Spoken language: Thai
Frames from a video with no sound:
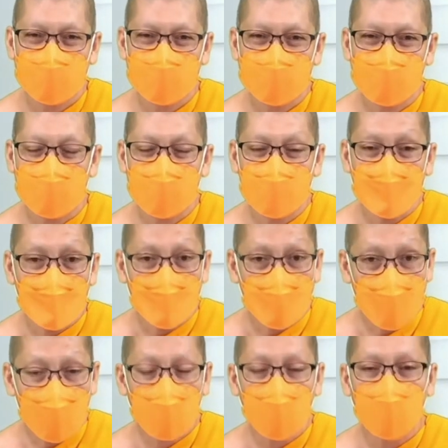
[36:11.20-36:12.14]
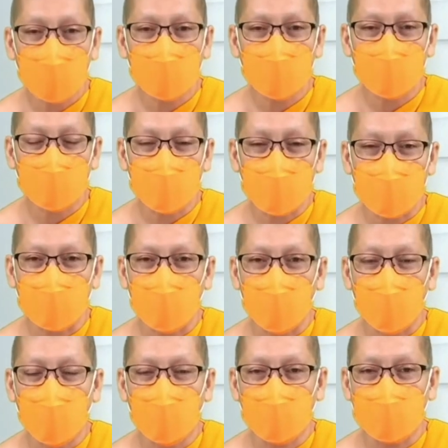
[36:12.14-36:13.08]
นะ บางคนติด
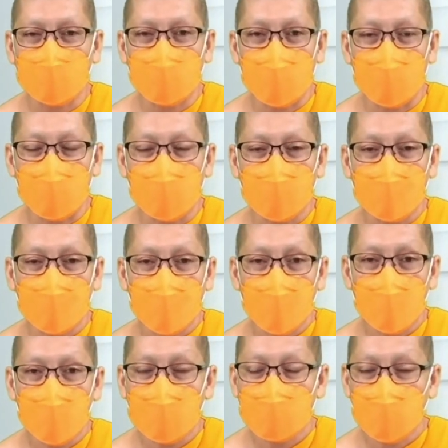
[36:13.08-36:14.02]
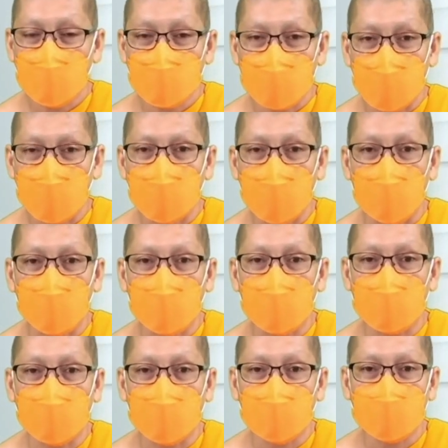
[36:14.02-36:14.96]
โควิด แต่ไม่ต้องใช้ฟา
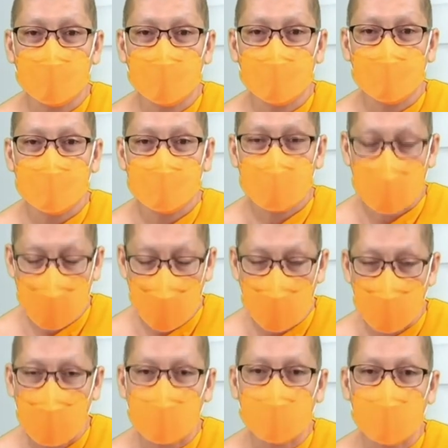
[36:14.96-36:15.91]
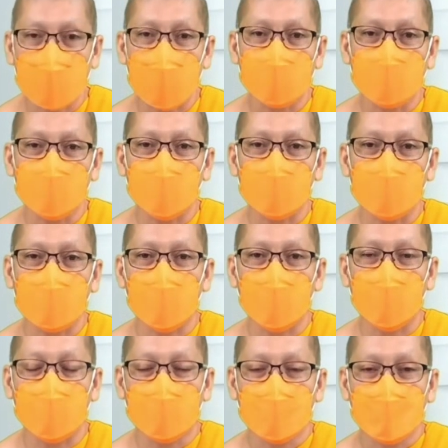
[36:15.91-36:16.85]
วินะ ใช้แค่ฟ้าทลายโจร
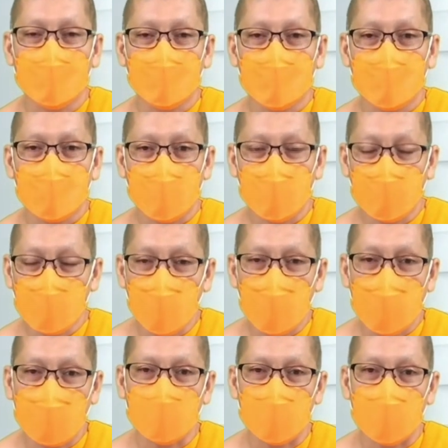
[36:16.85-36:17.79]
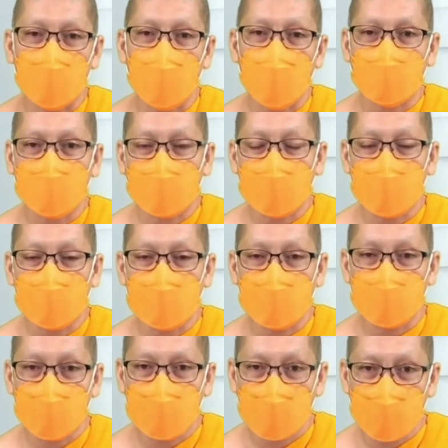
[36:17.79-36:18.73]
ก็ แล้วดูแลสุขภาพ
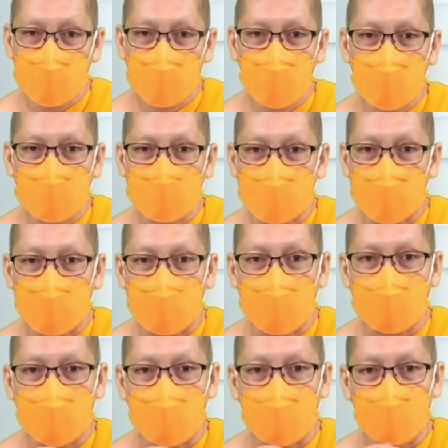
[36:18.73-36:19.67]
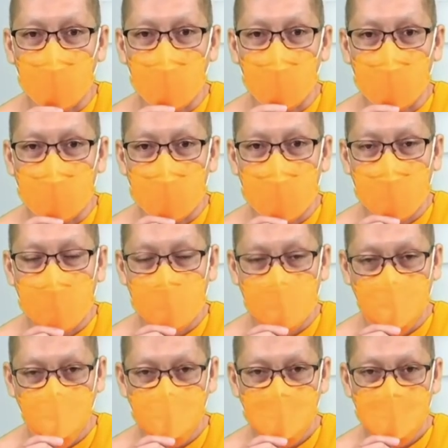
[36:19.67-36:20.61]
ดีๆ ก็สามารถหายป่วยมาได้
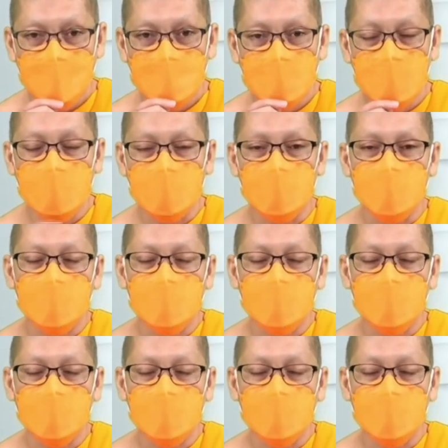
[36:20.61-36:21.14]
นะ นี่